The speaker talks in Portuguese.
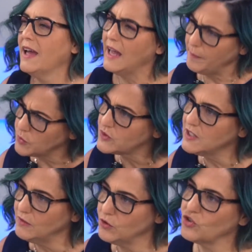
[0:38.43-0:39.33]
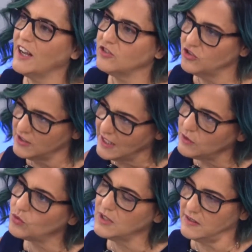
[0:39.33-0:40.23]
é possível já de
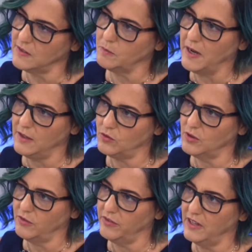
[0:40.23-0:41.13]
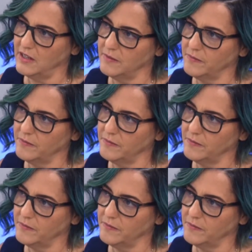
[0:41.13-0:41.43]
dentro desse espaço da feira?